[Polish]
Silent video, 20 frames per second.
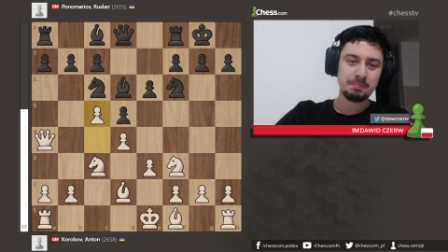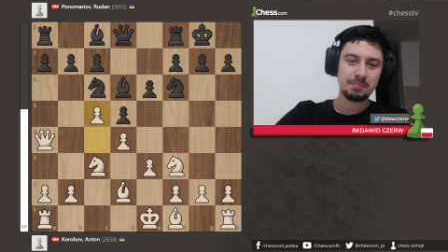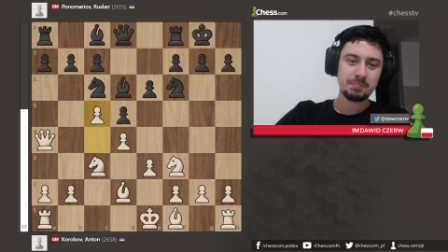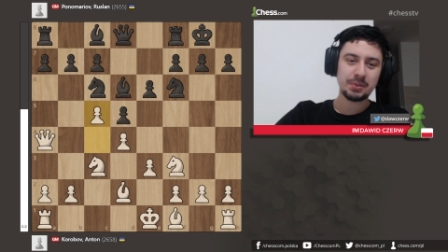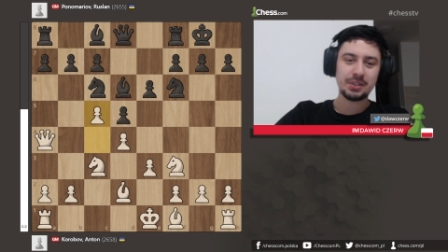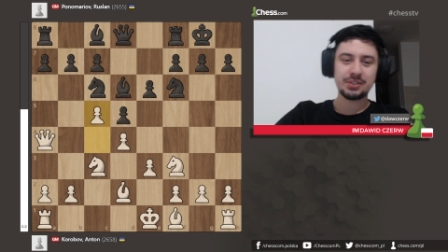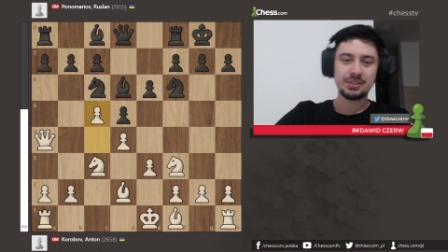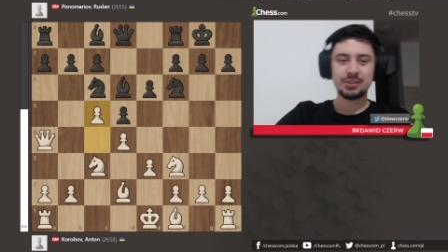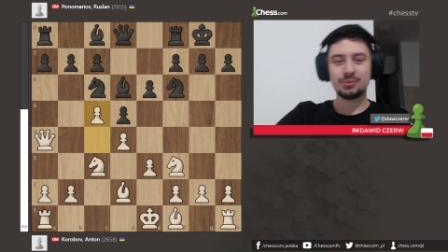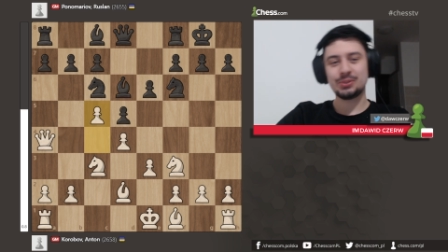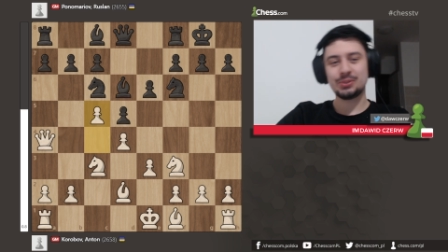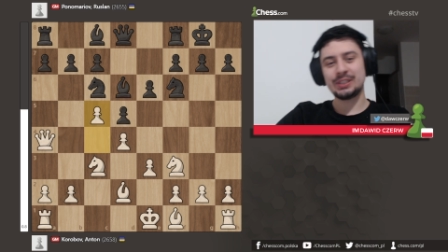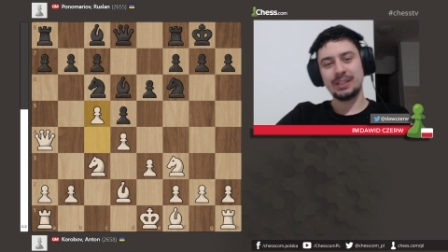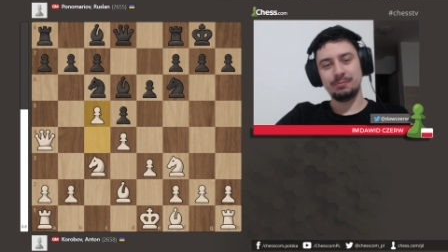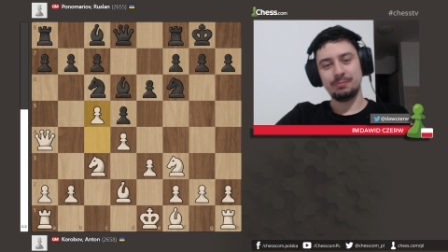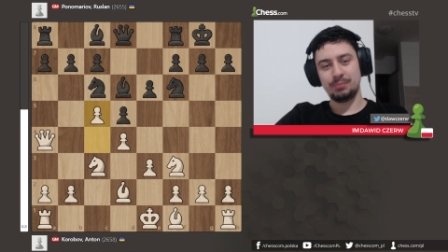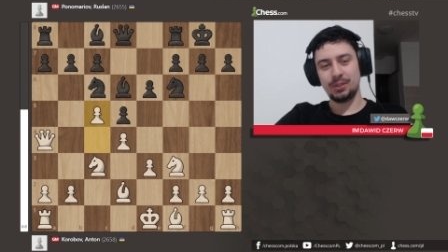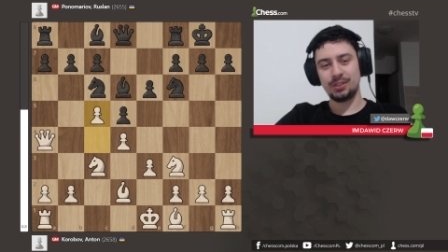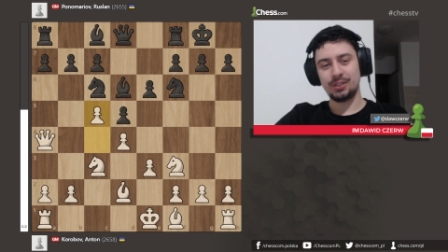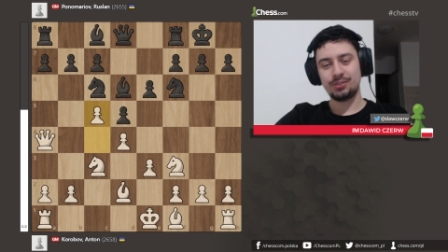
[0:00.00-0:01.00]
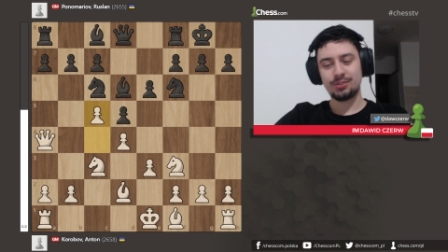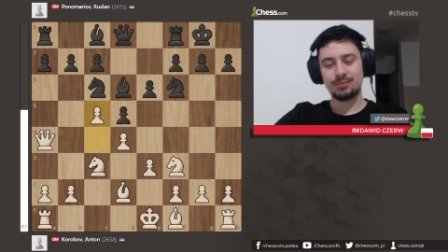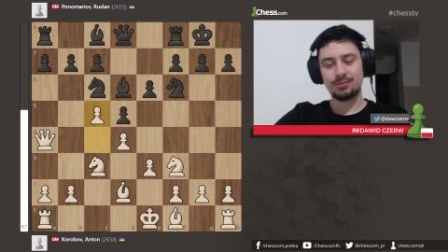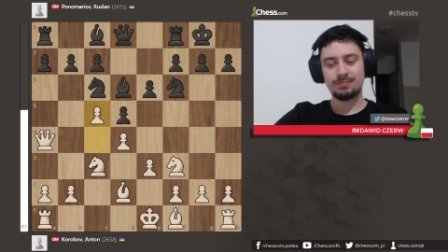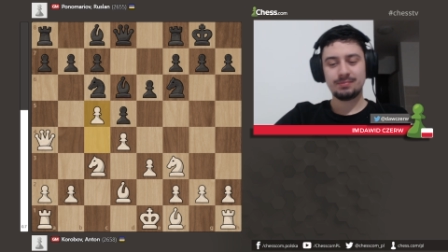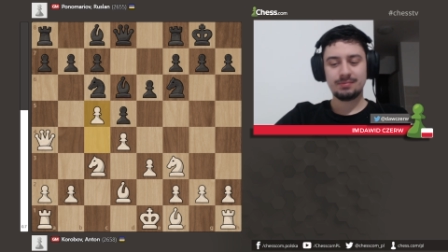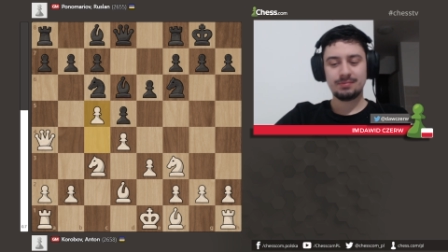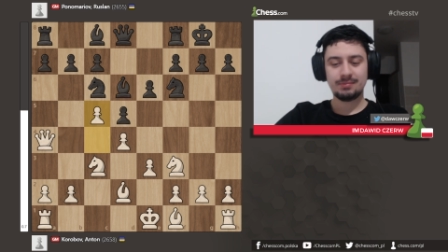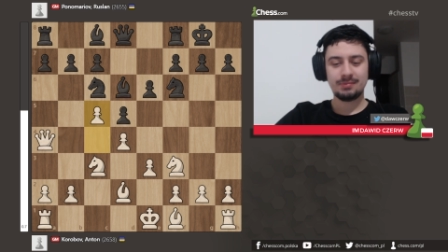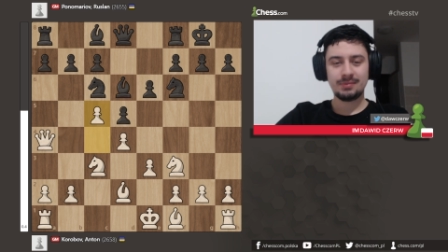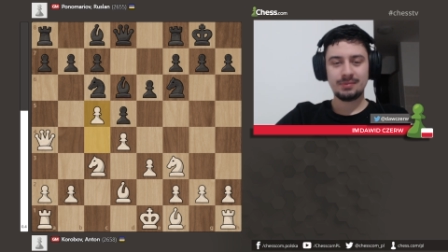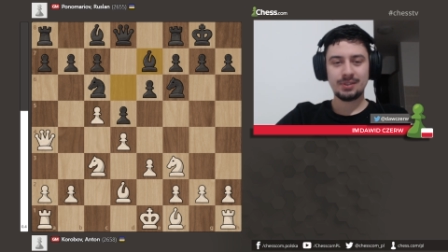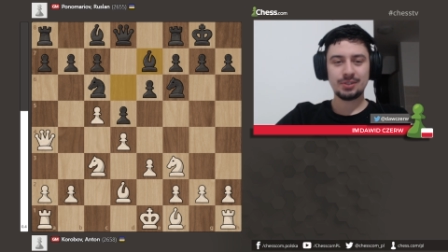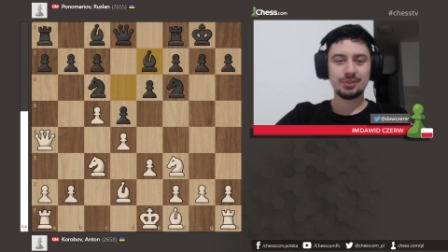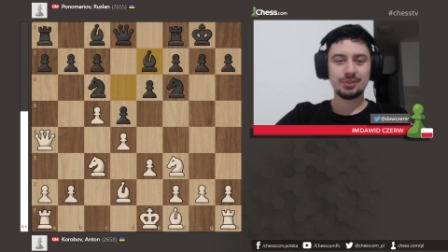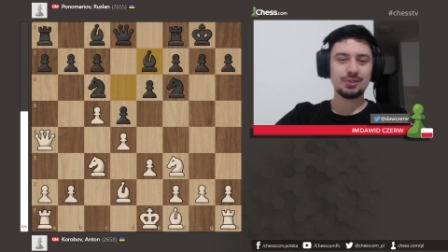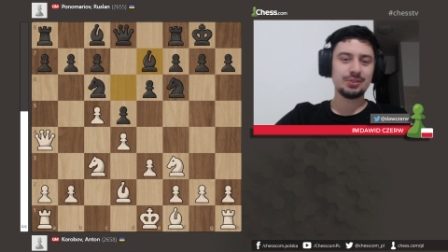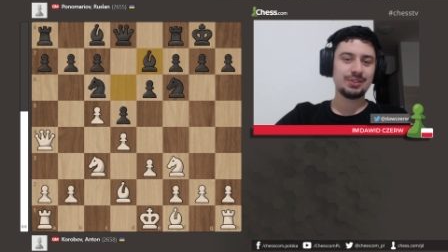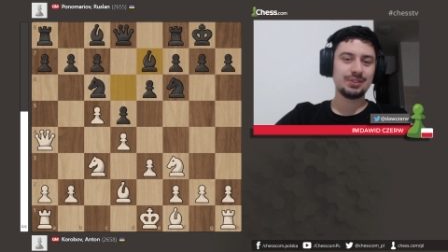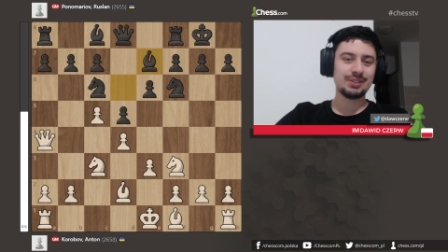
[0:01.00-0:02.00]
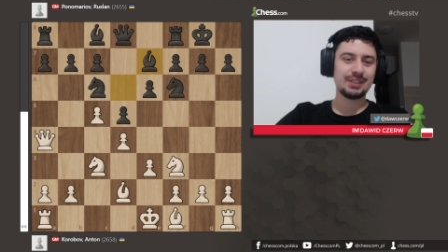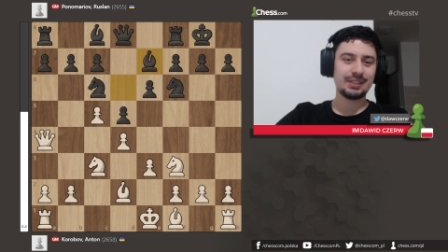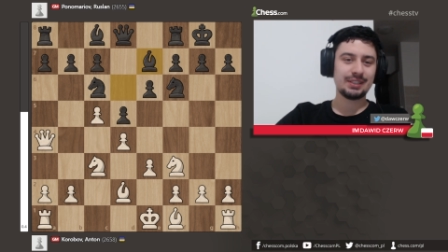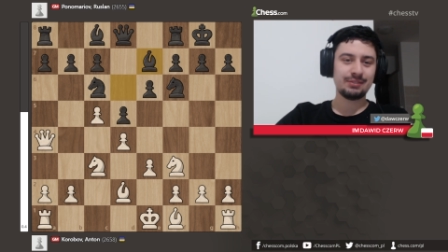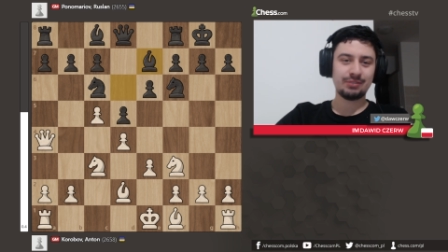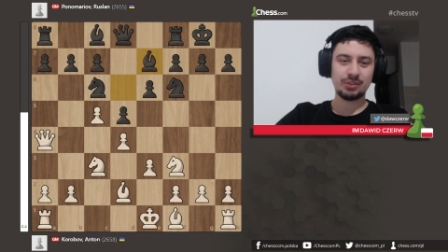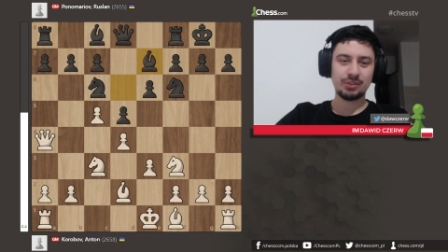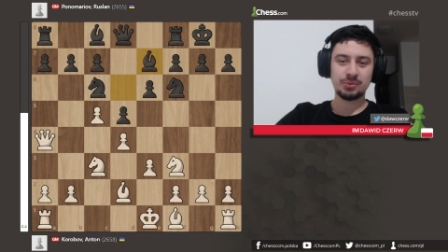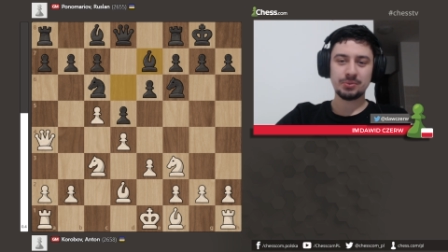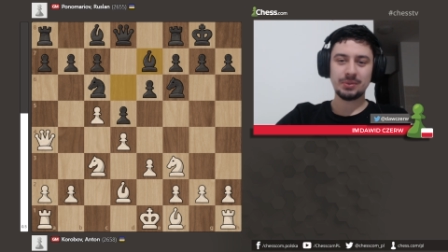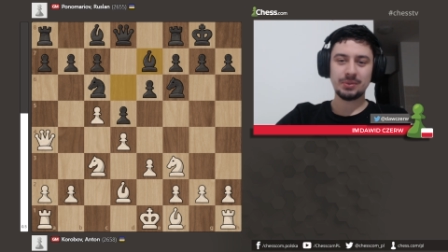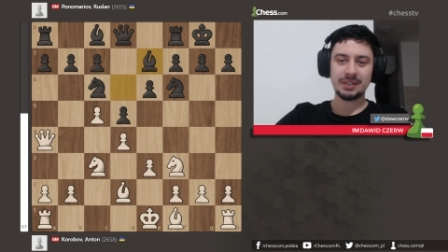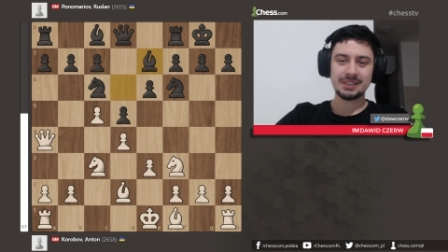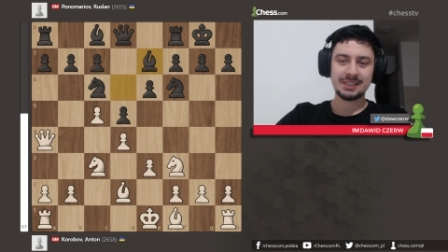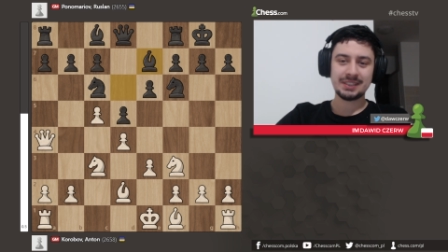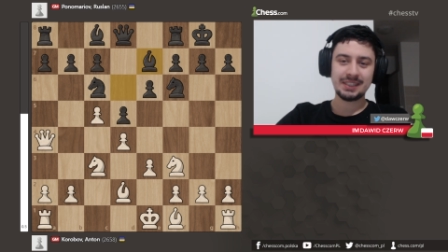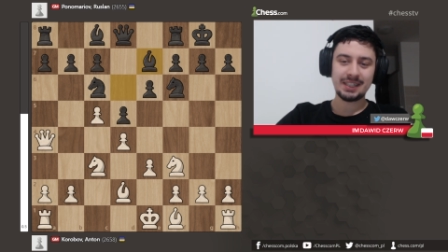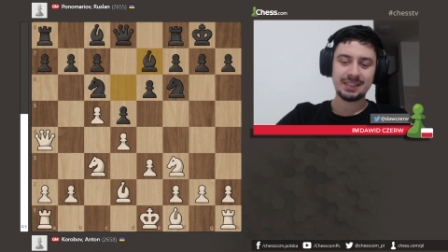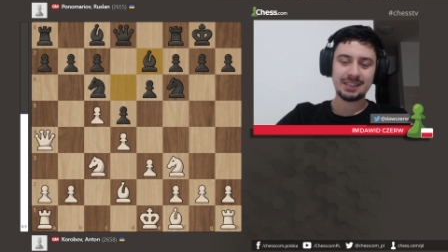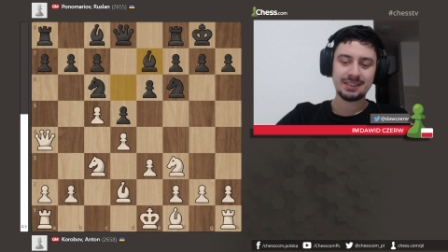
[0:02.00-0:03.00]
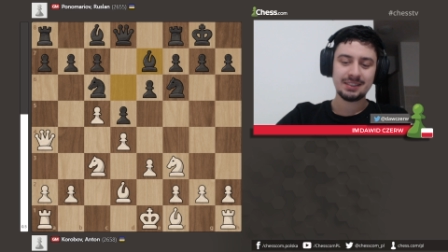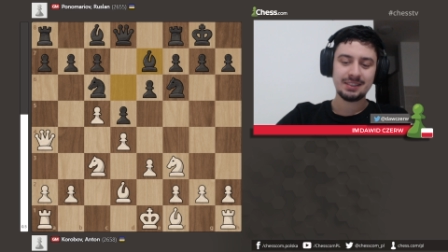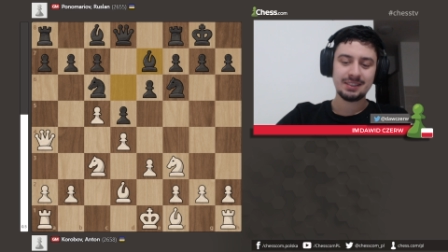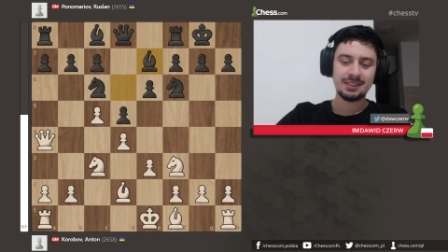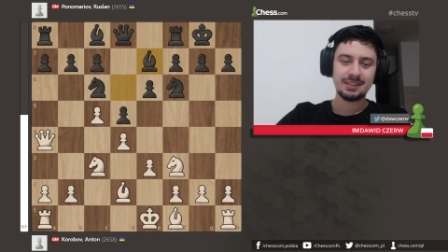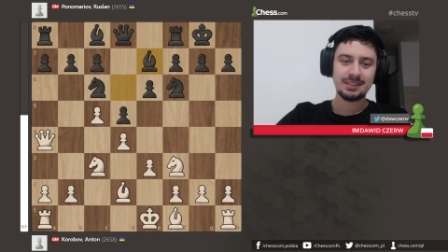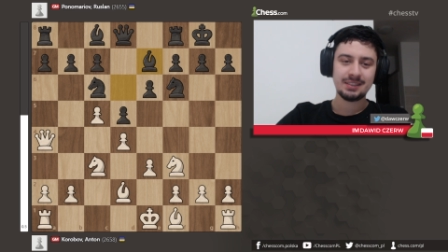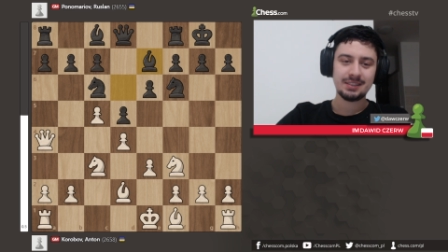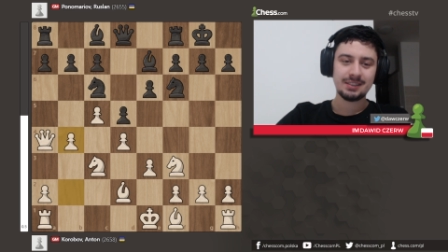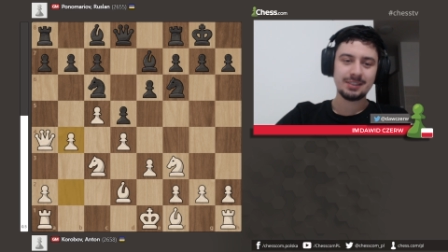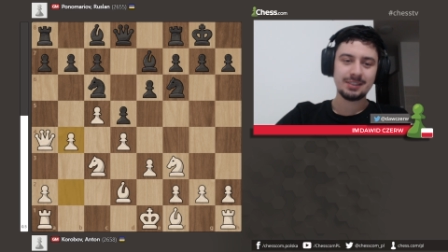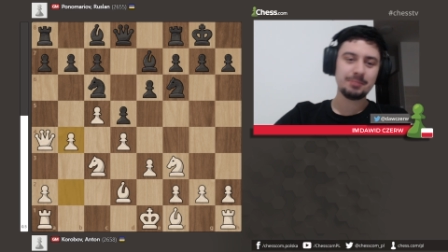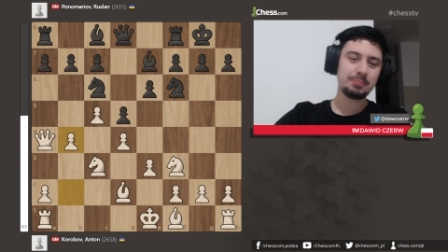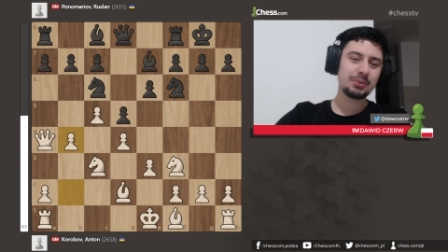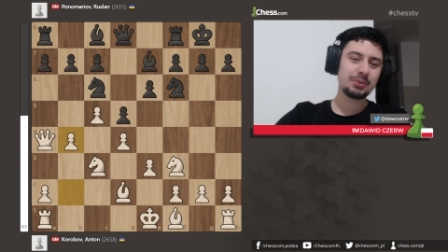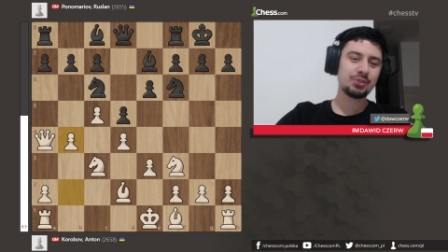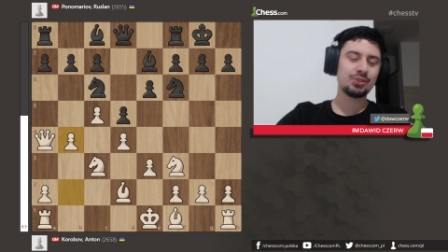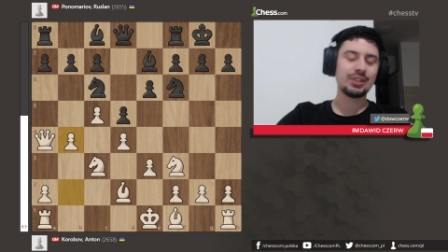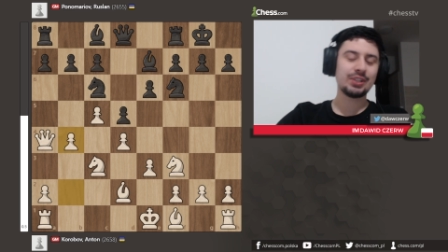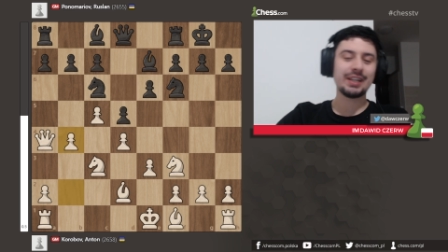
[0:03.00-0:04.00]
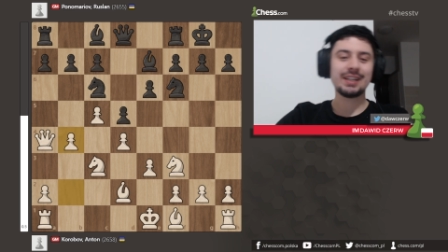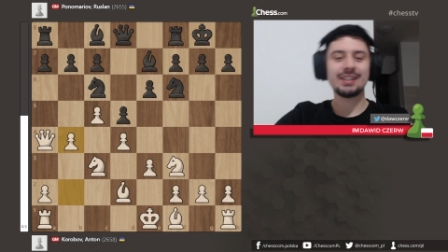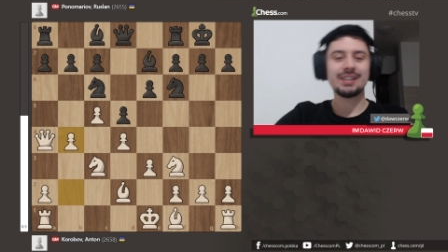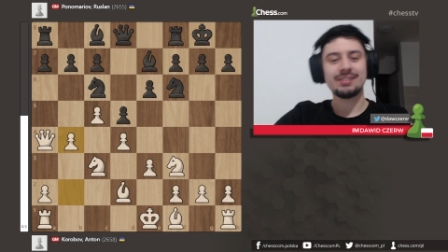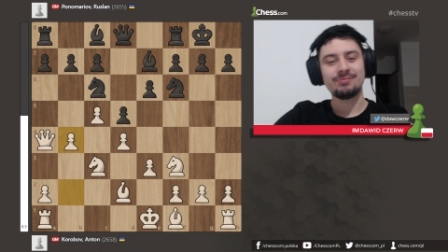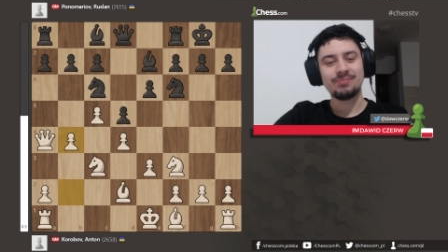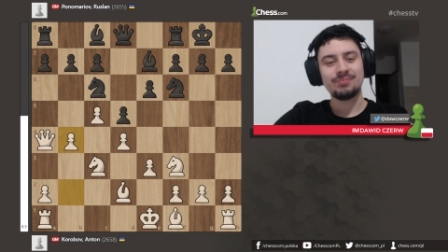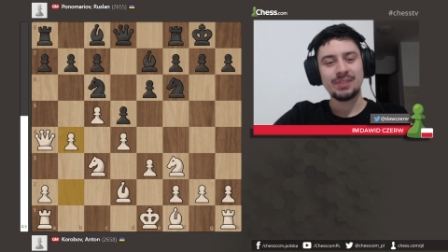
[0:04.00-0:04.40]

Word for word: poleciał C5, no goniec ewakuacja i B4.